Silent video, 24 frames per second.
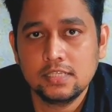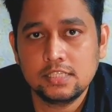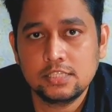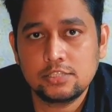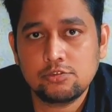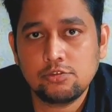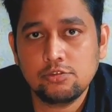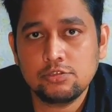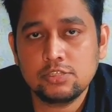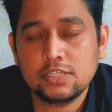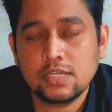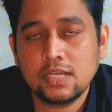
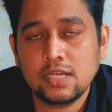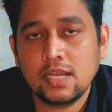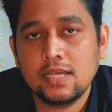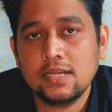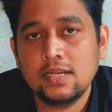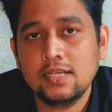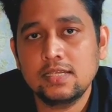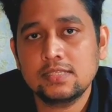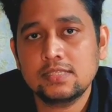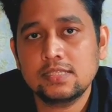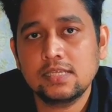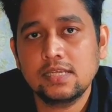जिसको
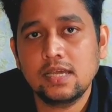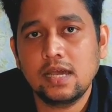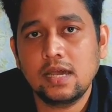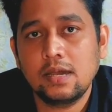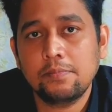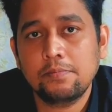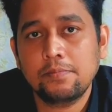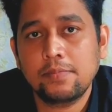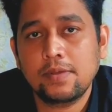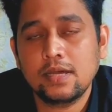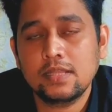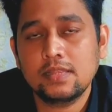जलाने से
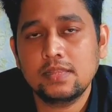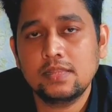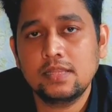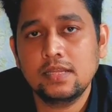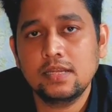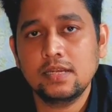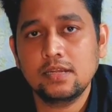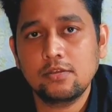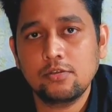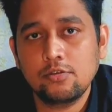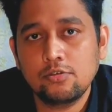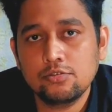आपका
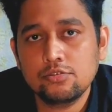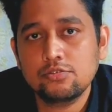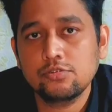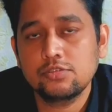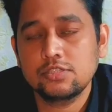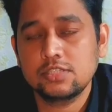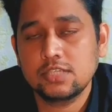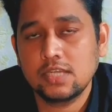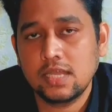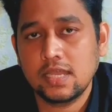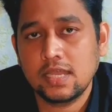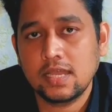दिल खुश हो
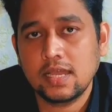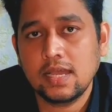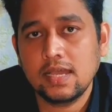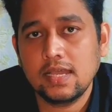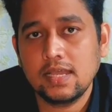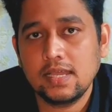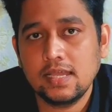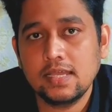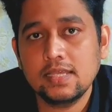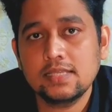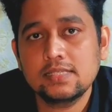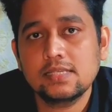जाएगा
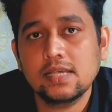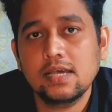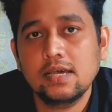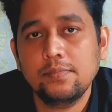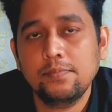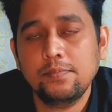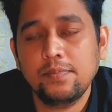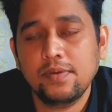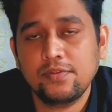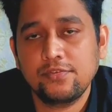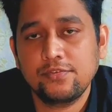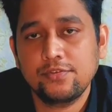ऐसा
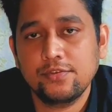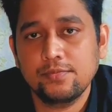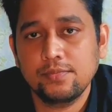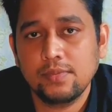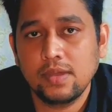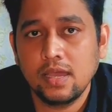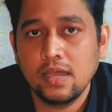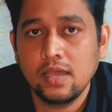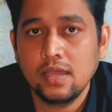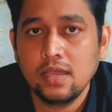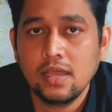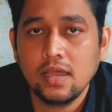परफ्यूम
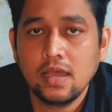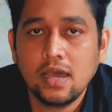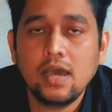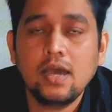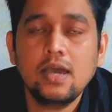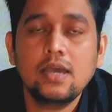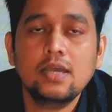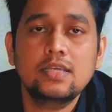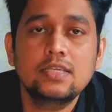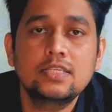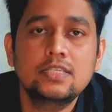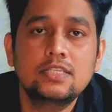है
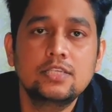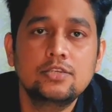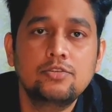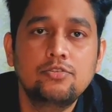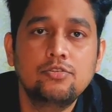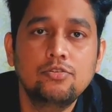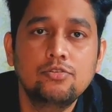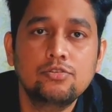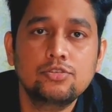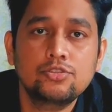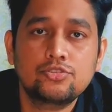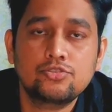हाँ किसी
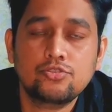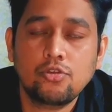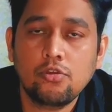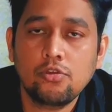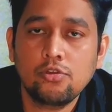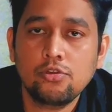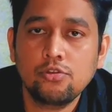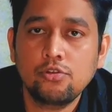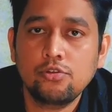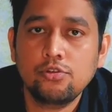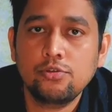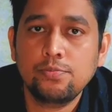को
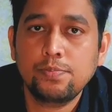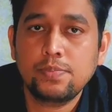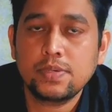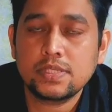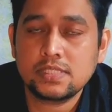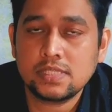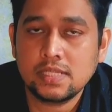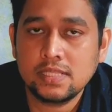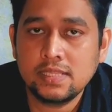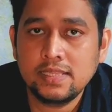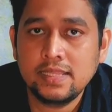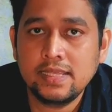स्ट्रॉन्ग नोट
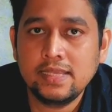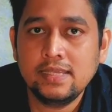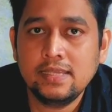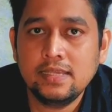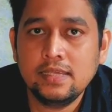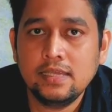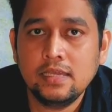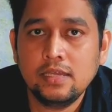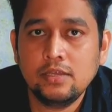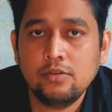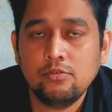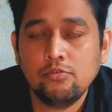पसंद
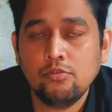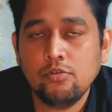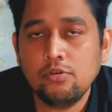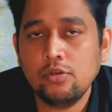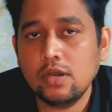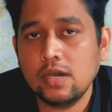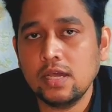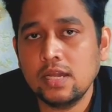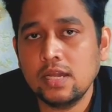नहीं है वो